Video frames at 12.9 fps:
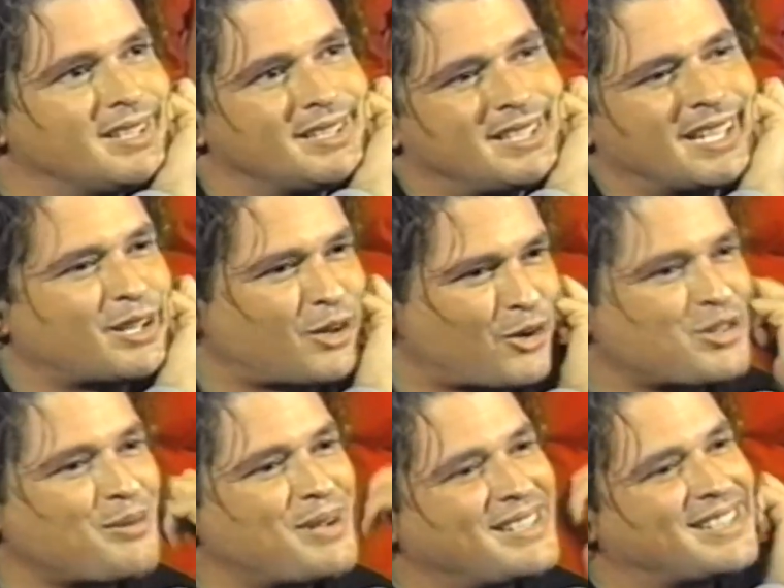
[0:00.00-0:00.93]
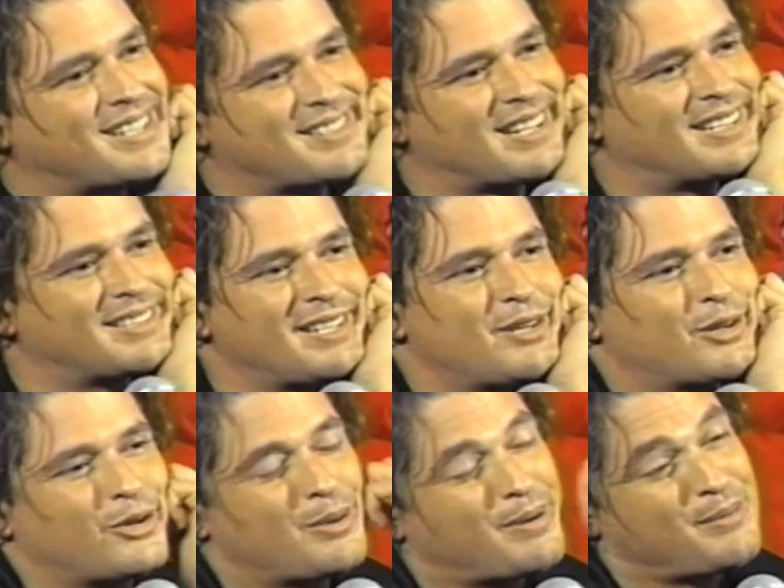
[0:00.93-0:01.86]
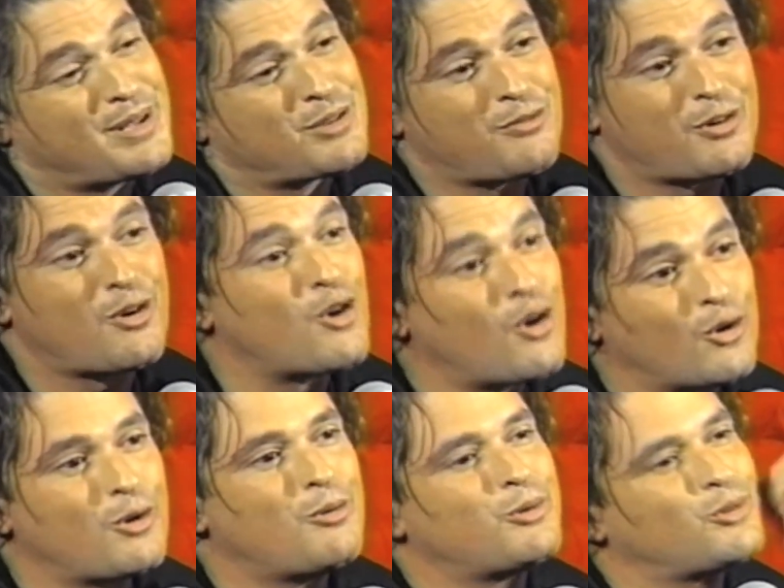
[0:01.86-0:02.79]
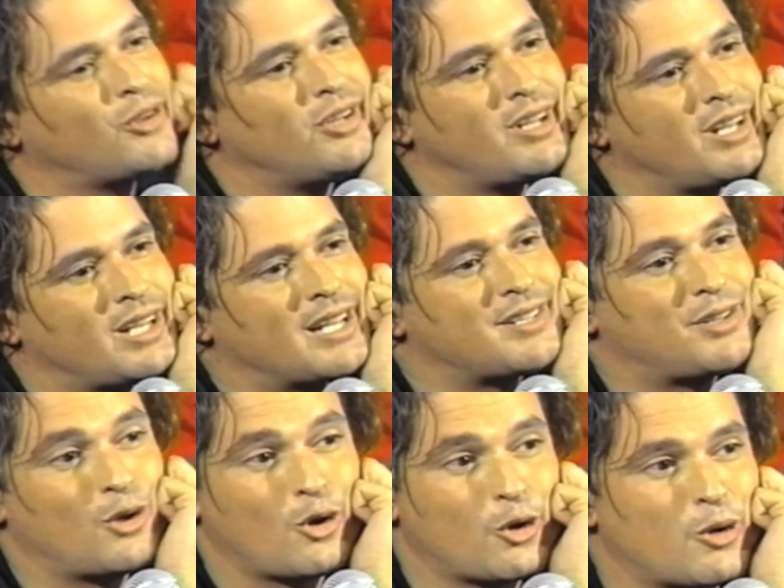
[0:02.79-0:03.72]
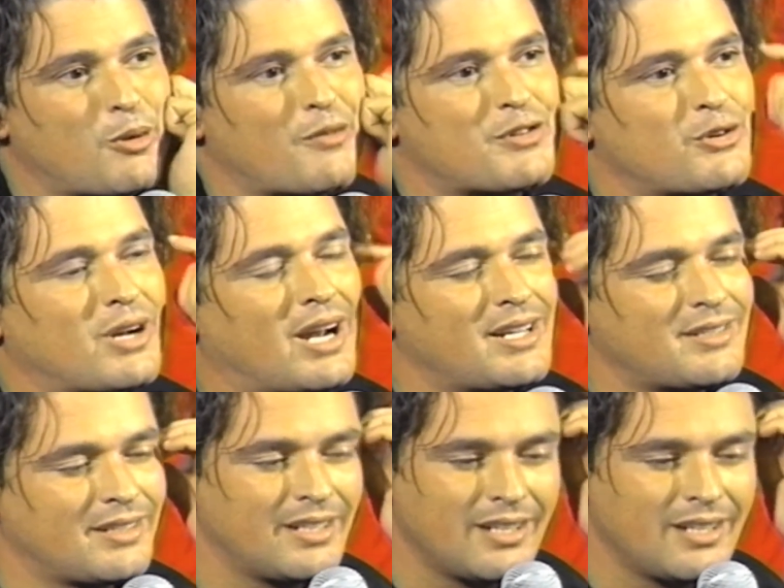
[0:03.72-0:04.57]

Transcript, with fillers: ciertas cosas bien interesantes. Yo creo que para mí eso fueron logros, han sido logros profesionales.